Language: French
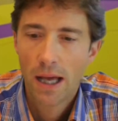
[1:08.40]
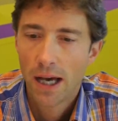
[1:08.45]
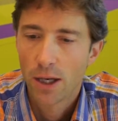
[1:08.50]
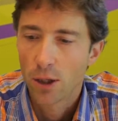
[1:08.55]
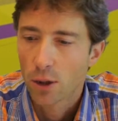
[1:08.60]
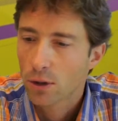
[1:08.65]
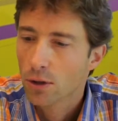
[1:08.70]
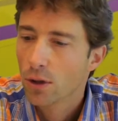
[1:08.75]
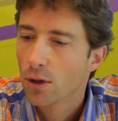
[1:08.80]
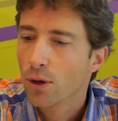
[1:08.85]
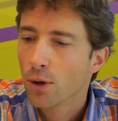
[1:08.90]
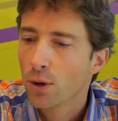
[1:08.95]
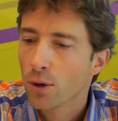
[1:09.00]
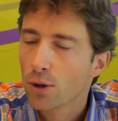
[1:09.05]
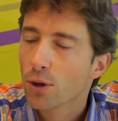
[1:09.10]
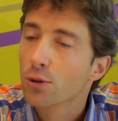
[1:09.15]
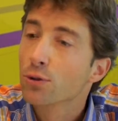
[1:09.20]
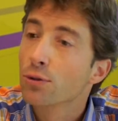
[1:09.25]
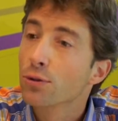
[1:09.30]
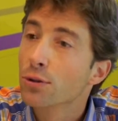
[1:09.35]
Alors
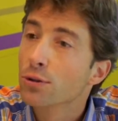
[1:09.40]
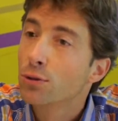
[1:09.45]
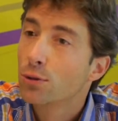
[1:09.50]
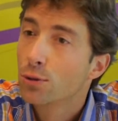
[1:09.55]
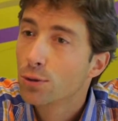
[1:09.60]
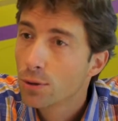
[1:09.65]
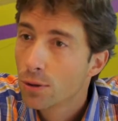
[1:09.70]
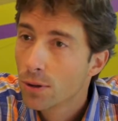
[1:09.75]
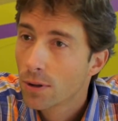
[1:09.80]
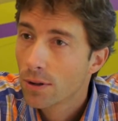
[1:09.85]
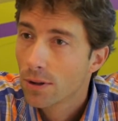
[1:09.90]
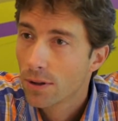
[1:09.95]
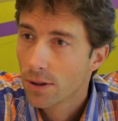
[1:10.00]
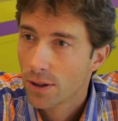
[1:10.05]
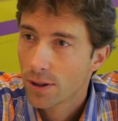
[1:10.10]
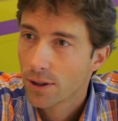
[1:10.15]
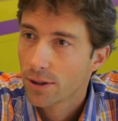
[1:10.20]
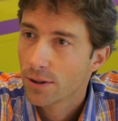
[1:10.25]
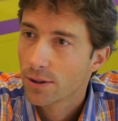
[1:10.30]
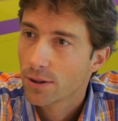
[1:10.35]
quand, on donne cours,
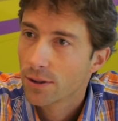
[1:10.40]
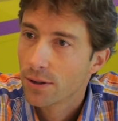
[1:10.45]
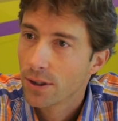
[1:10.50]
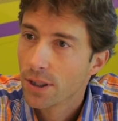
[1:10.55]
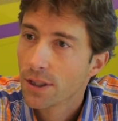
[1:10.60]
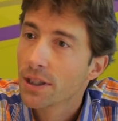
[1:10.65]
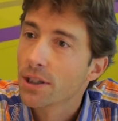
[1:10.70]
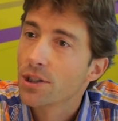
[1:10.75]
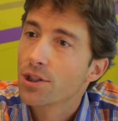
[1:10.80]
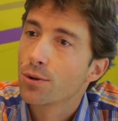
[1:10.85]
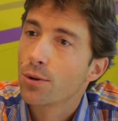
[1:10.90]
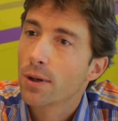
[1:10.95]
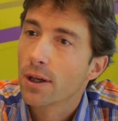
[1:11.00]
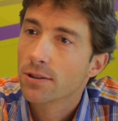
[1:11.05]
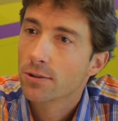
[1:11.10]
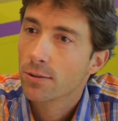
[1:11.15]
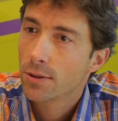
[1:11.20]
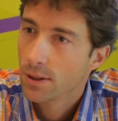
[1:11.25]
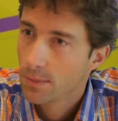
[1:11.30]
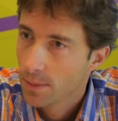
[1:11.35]
euh, l'énergie on la
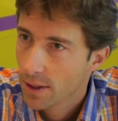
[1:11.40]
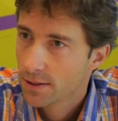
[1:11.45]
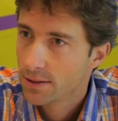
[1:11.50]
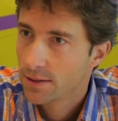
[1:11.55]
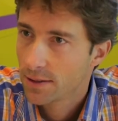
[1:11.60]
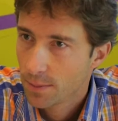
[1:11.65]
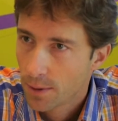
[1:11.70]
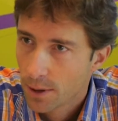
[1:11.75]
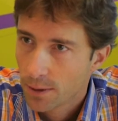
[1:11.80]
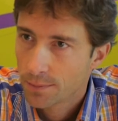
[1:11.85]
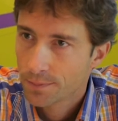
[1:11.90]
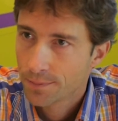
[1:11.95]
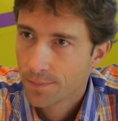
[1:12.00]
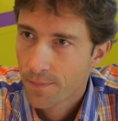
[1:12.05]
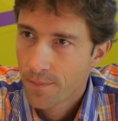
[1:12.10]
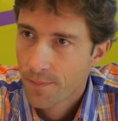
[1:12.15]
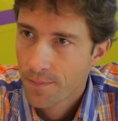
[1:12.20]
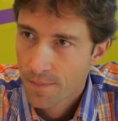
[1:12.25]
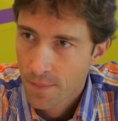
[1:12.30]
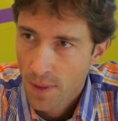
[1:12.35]
reçoit des participants.
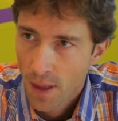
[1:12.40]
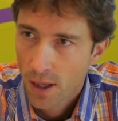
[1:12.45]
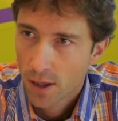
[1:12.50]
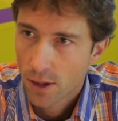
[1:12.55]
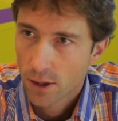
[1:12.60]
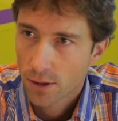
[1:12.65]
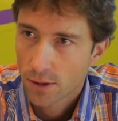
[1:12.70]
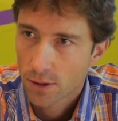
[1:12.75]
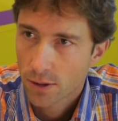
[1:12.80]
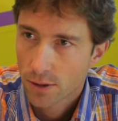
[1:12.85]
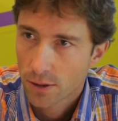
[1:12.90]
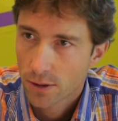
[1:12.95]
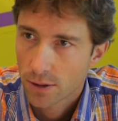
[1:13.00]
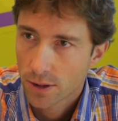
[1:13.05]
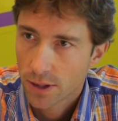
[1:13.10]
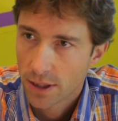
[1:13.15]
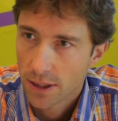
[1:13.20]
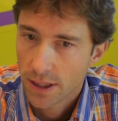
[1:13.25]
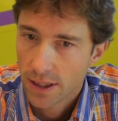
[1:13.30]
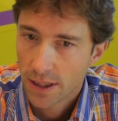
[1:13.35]

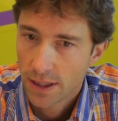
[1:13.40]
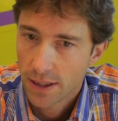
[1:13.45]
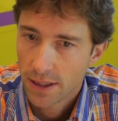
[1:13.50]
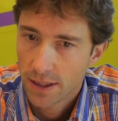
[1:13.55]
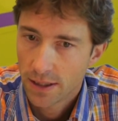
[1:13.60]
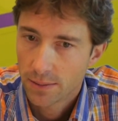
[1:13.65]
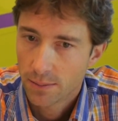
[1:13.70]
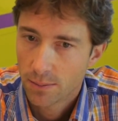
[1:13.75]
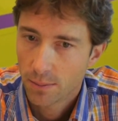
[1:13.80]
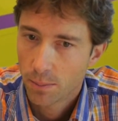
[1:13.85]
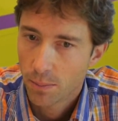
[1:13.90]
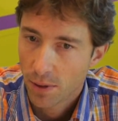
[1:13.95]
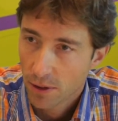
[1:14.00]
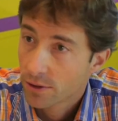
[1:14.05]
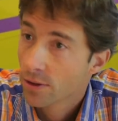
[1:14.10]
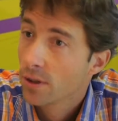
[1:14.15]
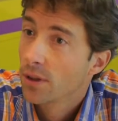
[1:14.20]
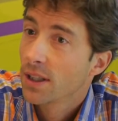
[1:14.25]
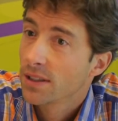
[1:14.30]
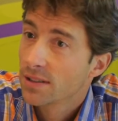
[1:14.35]
Euh, et
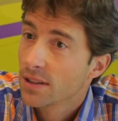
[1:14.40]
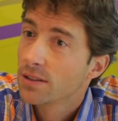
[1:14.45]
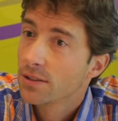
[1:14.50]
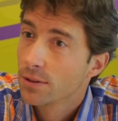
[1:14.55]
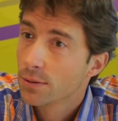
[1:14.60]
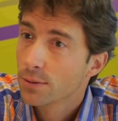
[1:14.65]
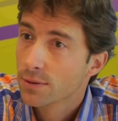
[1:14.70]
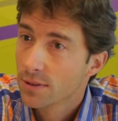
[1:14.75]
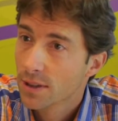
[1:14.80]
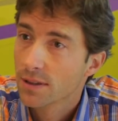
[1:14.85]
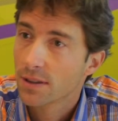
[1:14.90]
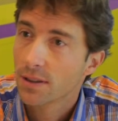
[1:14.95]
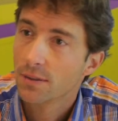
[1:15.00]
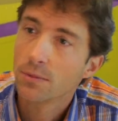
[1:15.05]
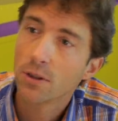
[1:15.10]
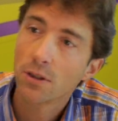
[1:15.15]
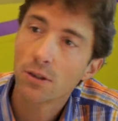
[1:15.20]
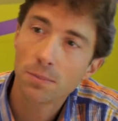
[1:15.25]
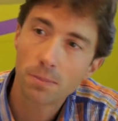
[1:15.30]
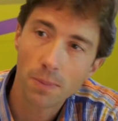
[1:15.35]
pendant la session
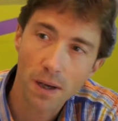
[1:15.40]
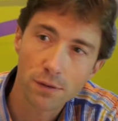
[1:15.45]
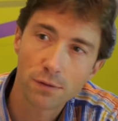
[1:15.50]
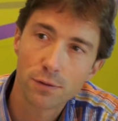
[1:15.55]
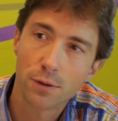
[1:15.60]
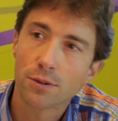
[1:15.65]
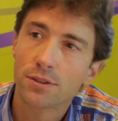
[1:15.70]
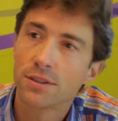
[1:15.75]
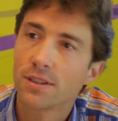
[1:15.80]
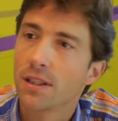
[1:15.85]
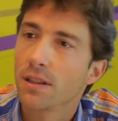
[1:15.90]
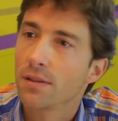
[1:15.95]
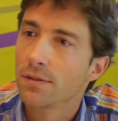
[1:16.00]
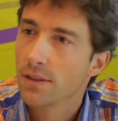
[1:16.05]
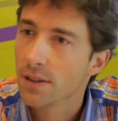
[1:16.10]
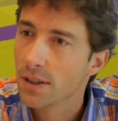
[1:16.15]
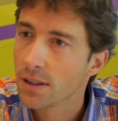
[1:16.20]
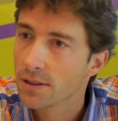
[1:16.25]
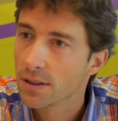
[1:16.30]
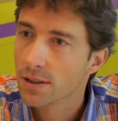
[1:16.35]
certainement, parfois aussi à la
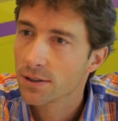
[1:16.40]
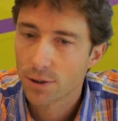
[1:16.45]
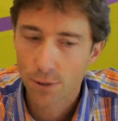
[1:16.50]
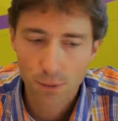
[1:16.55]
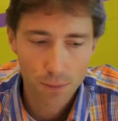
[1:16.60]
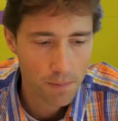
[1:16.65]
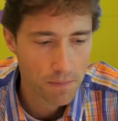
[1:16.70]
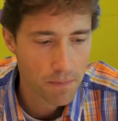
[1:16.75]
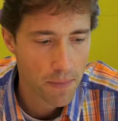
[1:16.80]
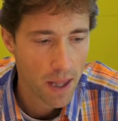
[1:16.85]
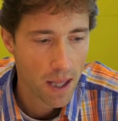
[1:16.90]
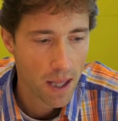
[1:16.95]
fin de la session.